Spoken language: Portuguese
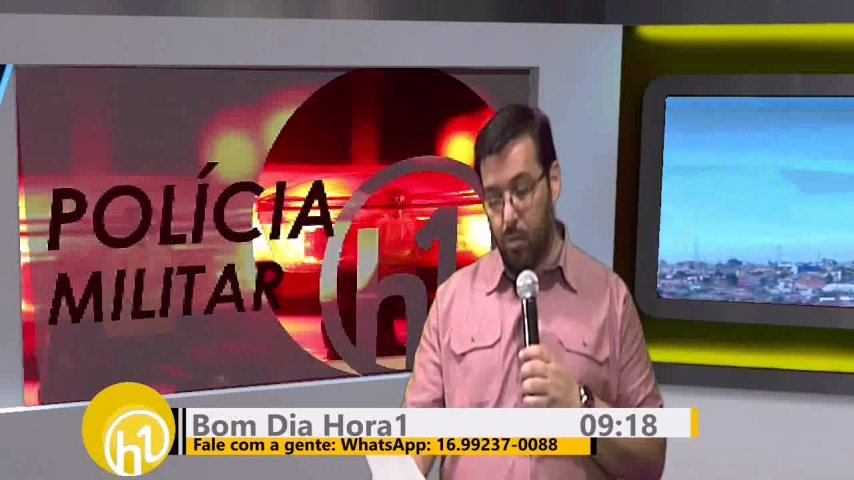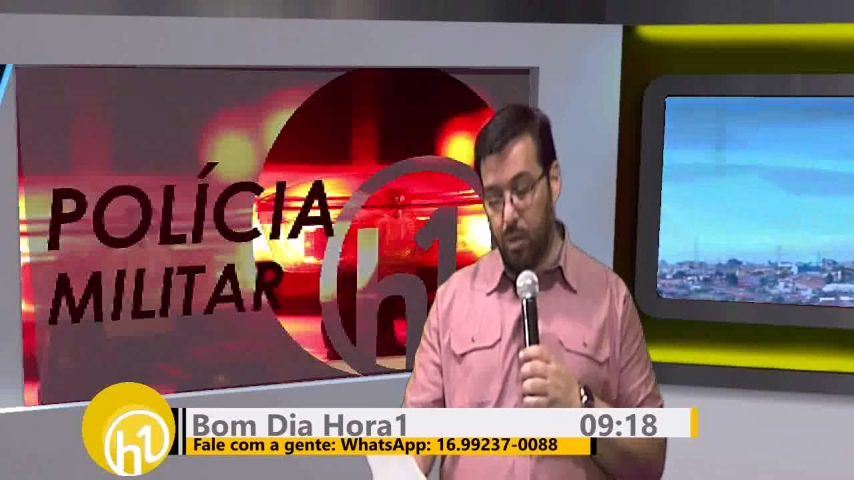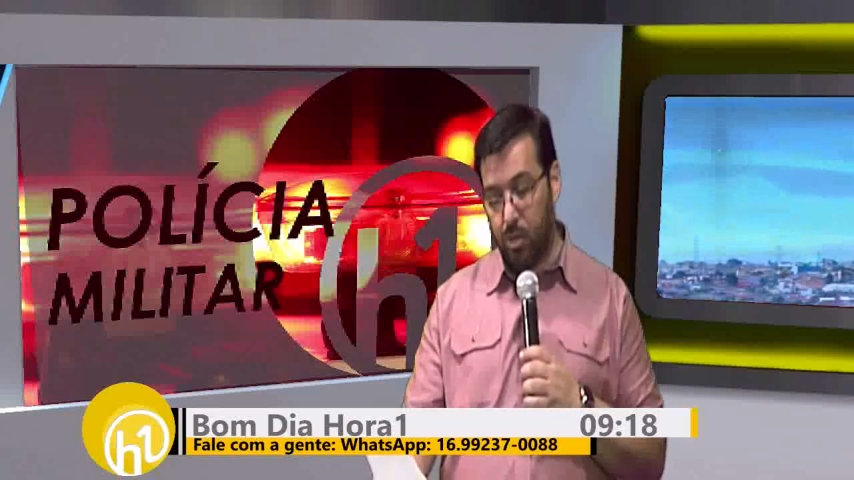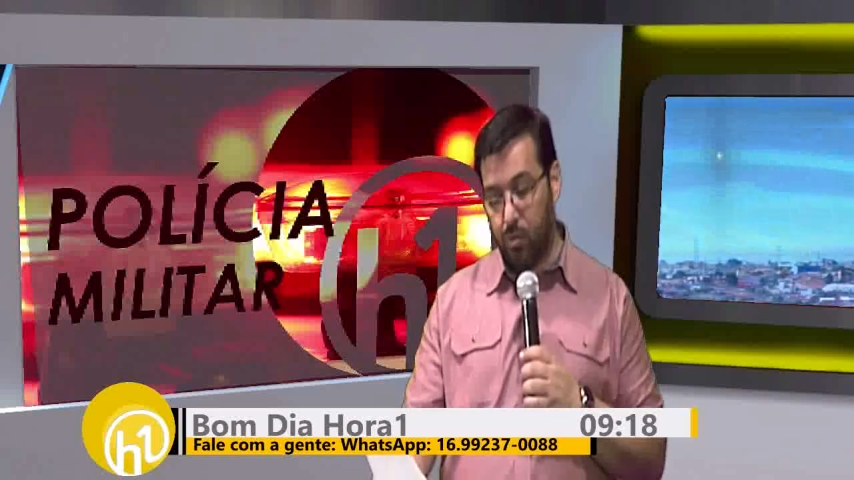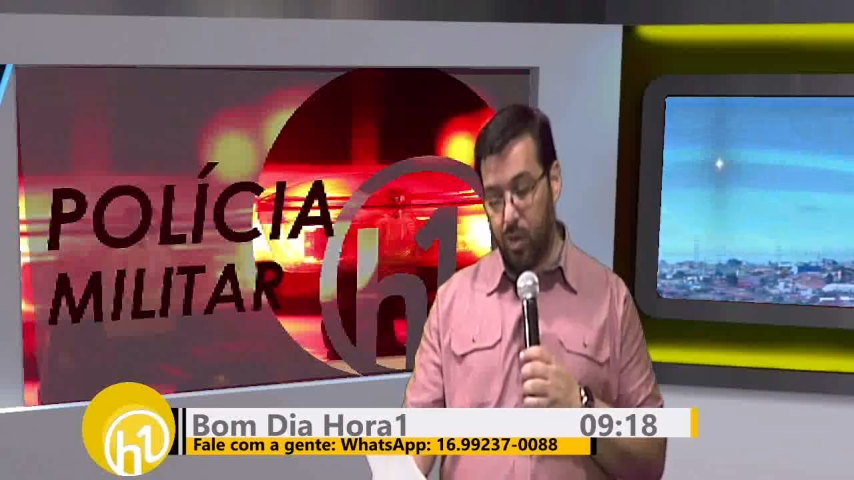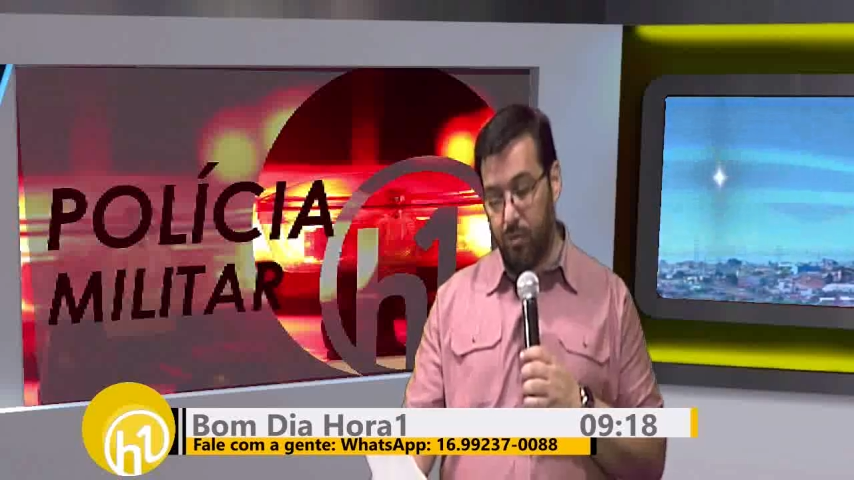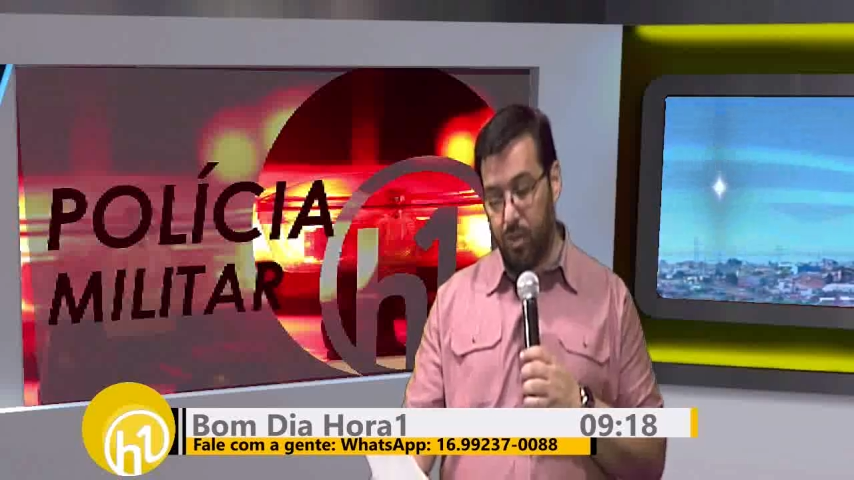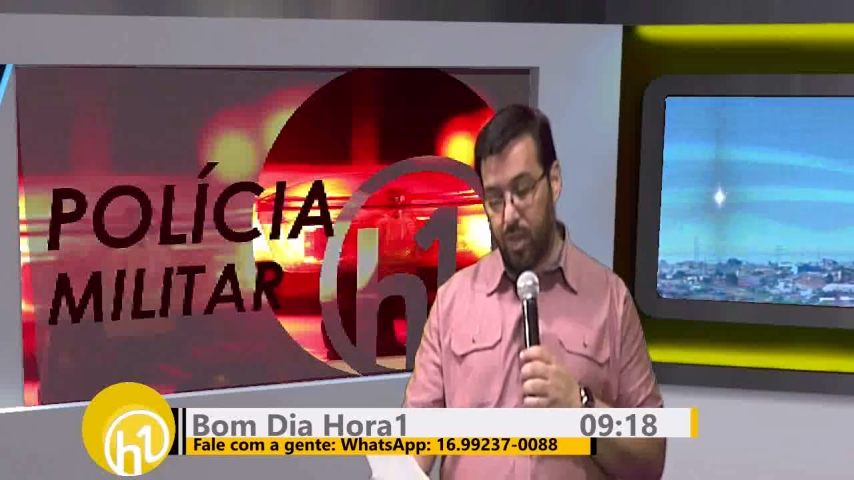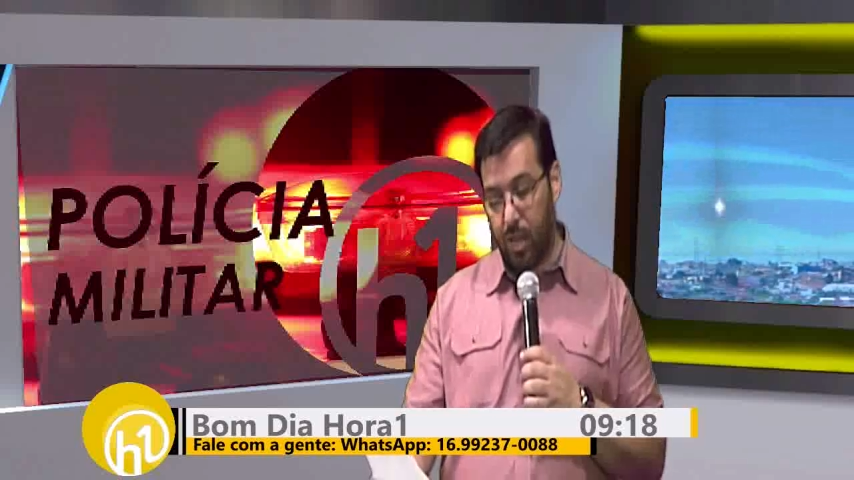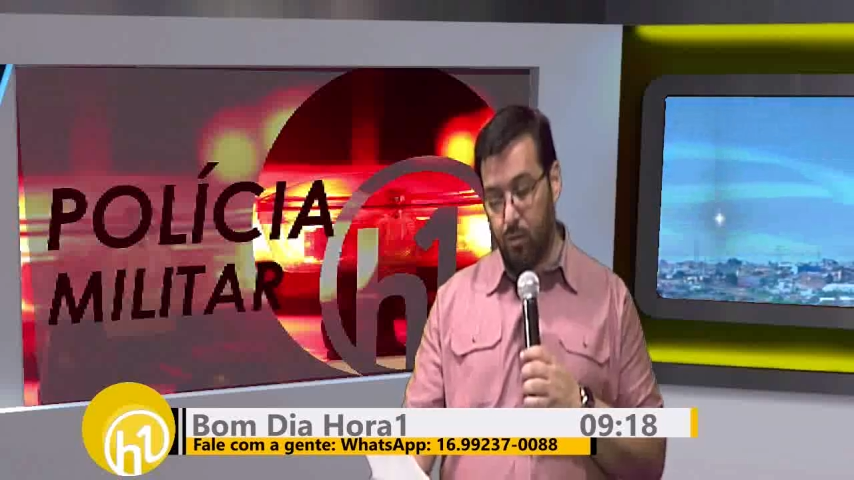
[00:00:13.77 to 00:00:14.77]
momento que foi
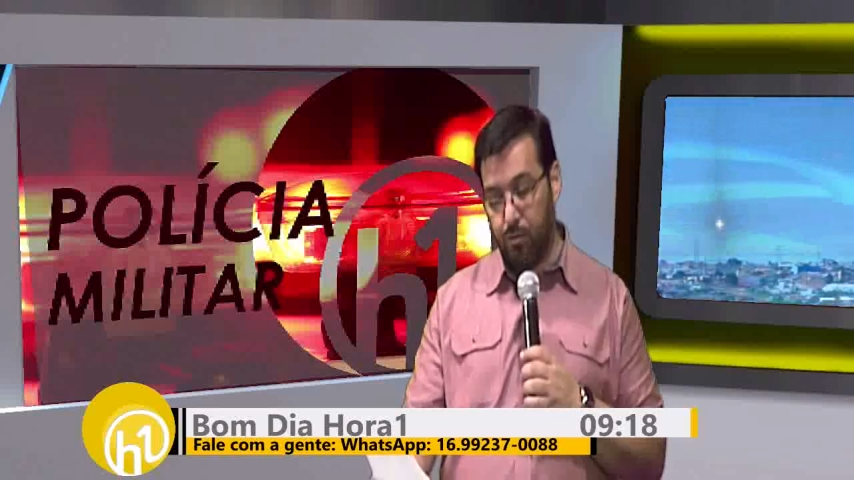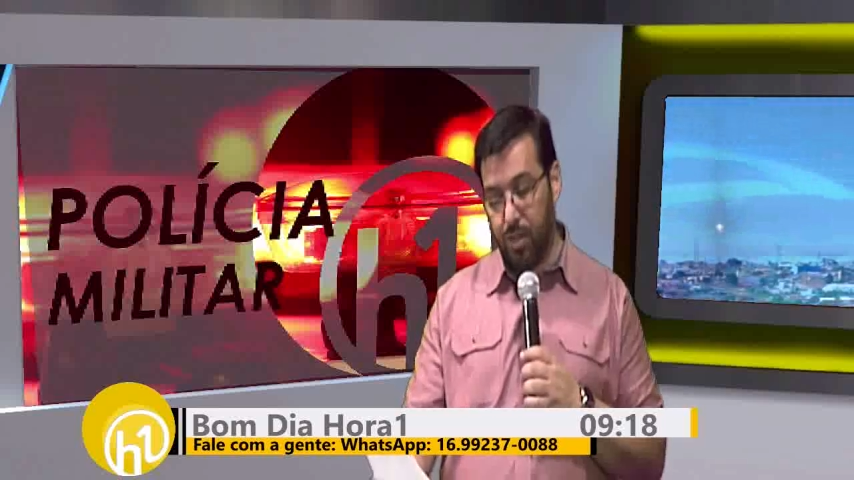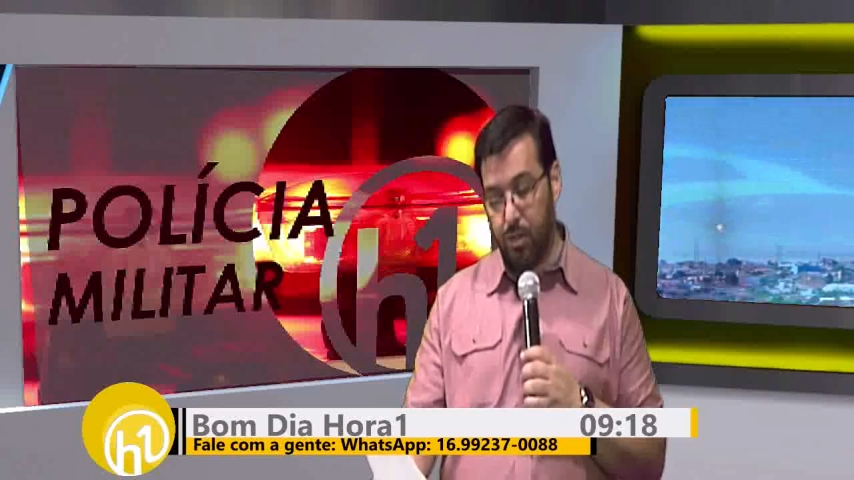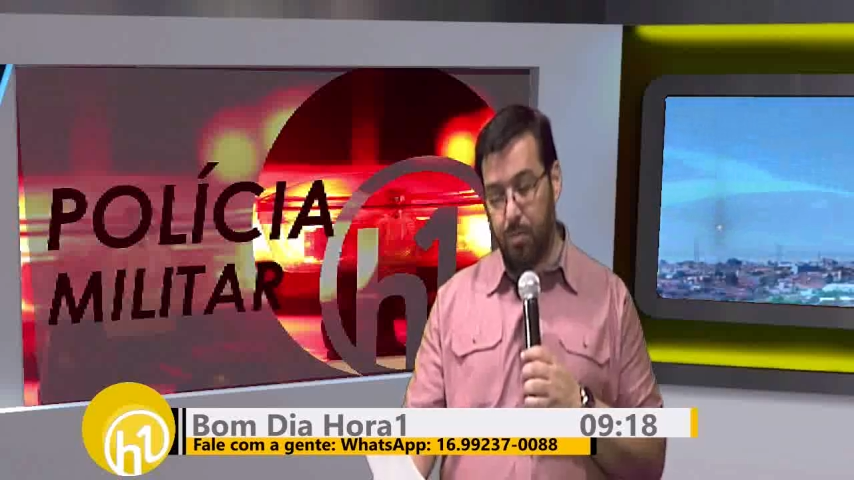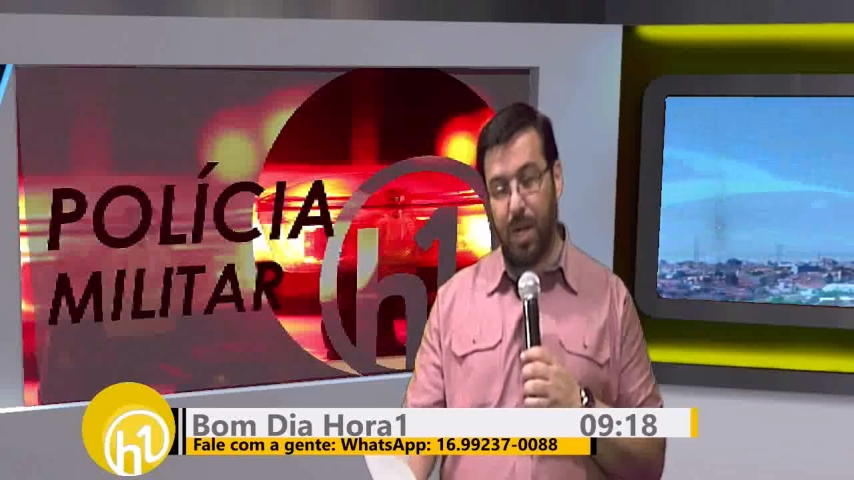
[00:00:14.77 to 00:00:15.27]
avistado um Fiat